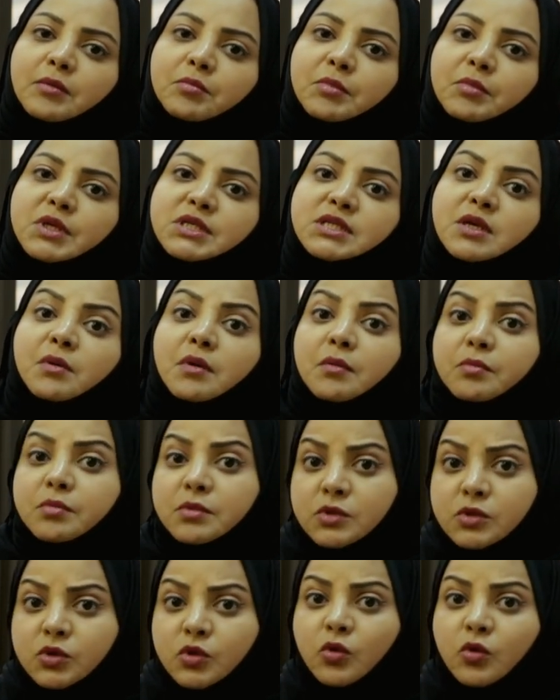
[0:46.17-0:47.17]
بسبب
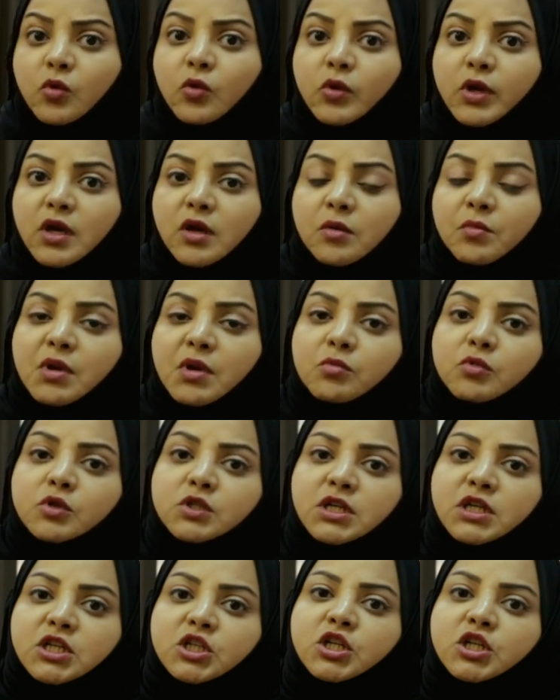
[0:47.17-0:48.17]
سلوكهم
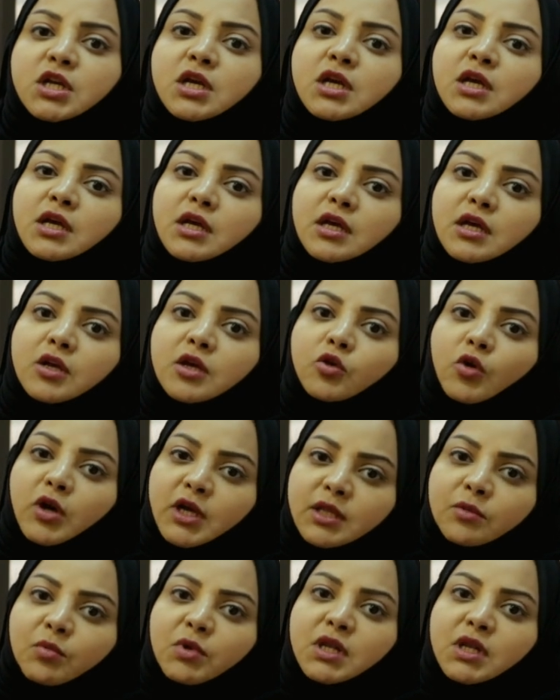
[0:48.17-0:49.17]
المزعج آه،
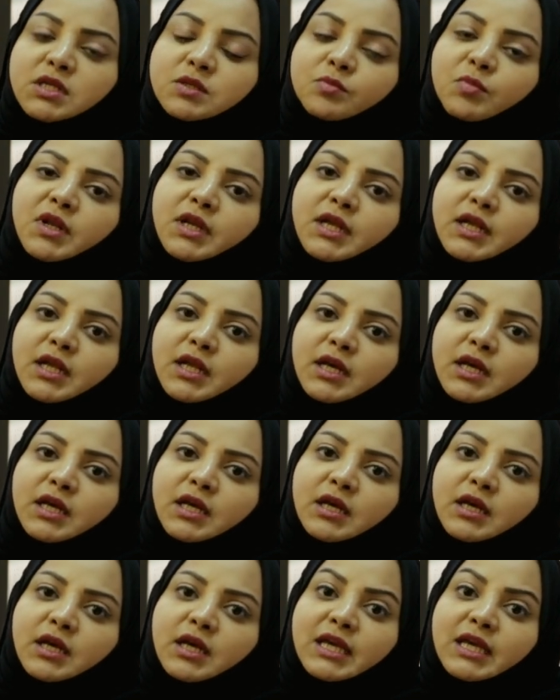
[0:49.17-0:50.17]
يعد بالنسبة لنا
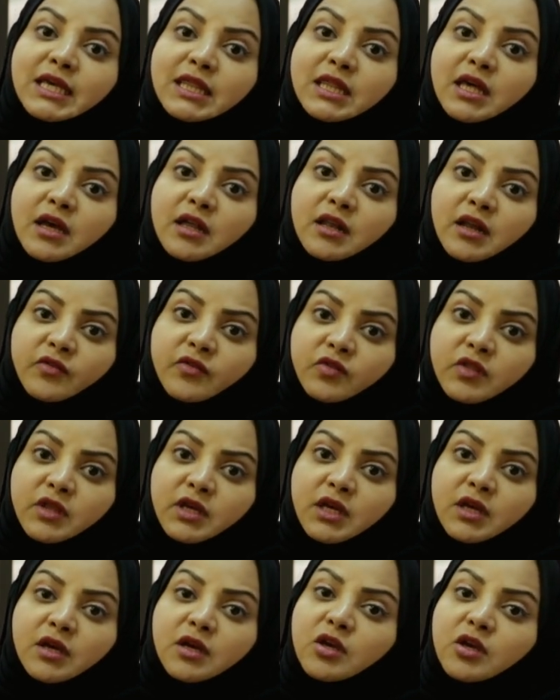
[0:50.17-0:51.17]
إيذاء آه،
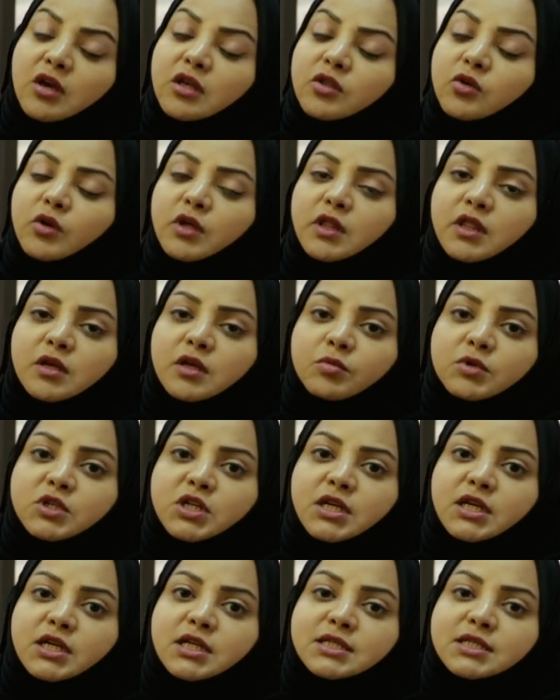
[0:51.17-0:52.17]
لفظي قد يؤثر
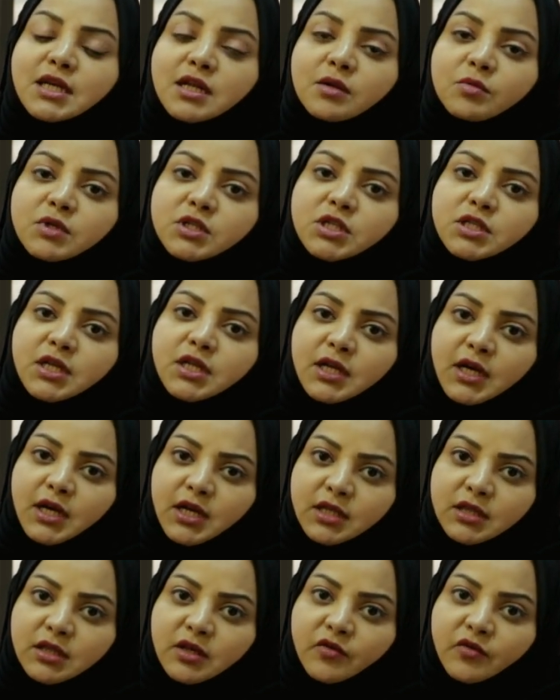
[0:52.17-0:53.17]
بشكل سلبي جدا
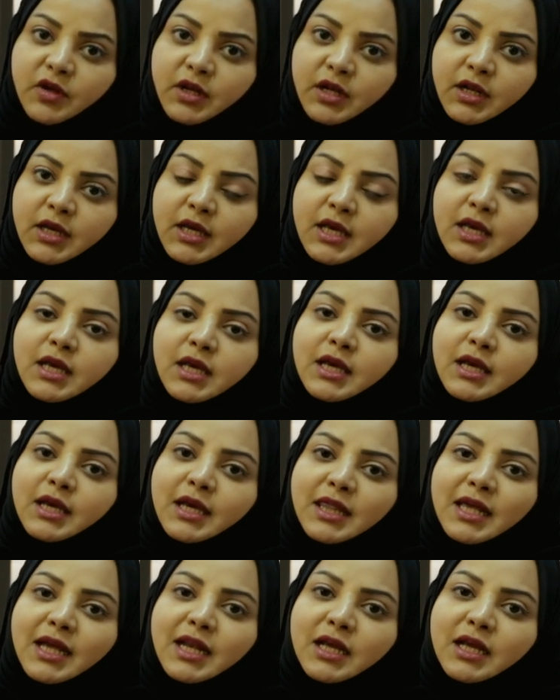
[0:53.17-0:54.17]
على الطفل
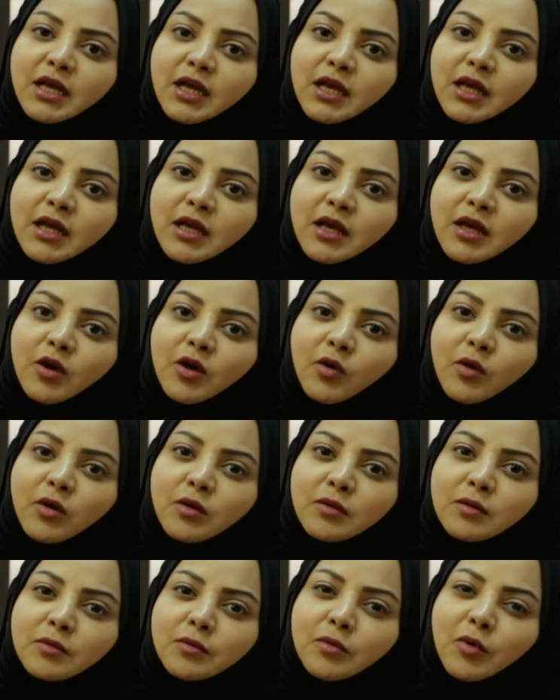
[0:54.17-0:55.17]
كذلك
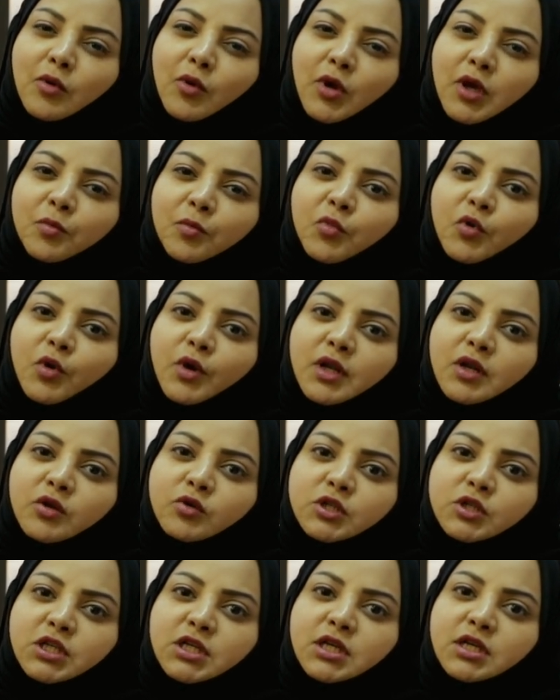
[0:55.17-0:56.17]
آه، أحب أن
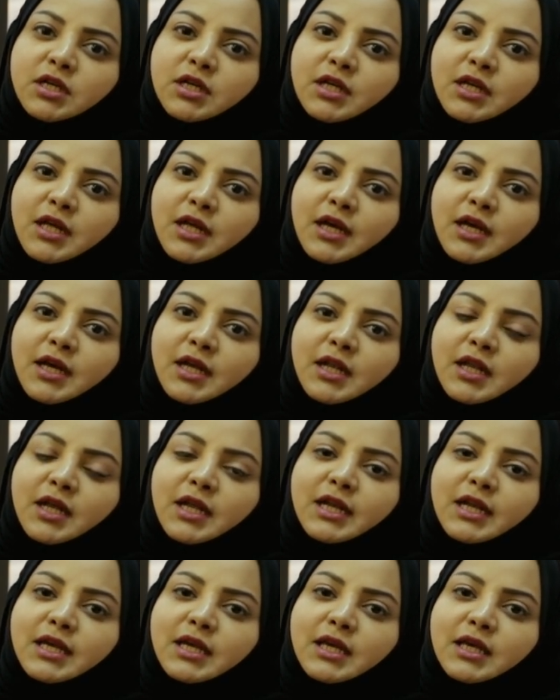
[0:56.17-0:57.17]
أشير إلى أن
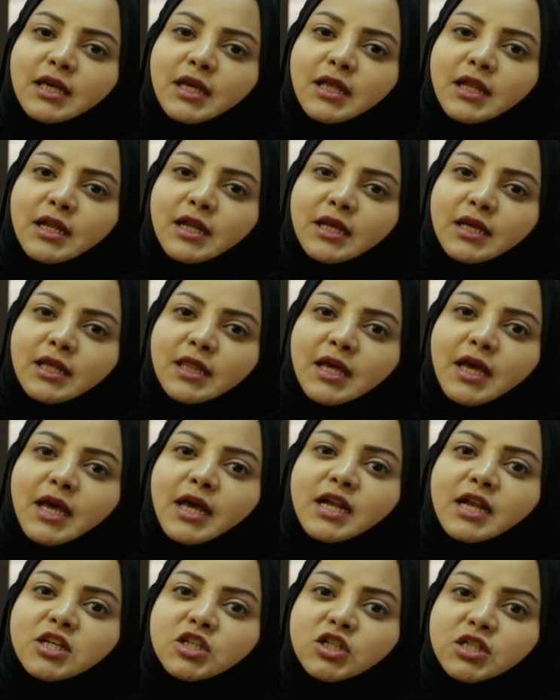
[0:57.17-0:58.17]

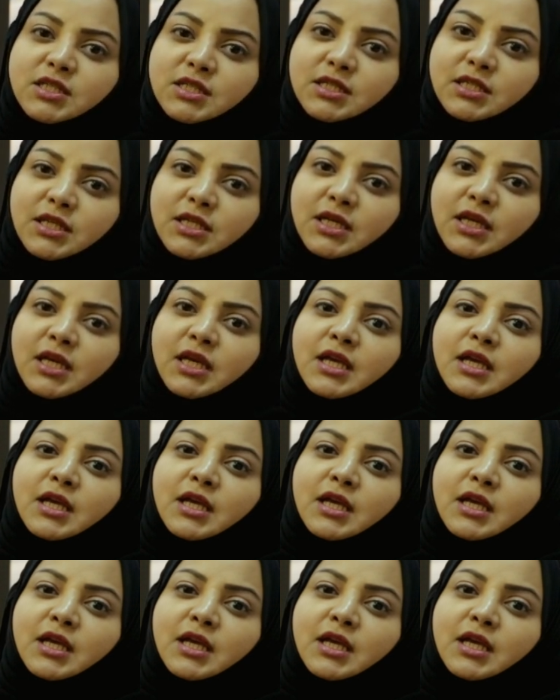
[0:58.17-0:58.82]
الإيذاء الجنسي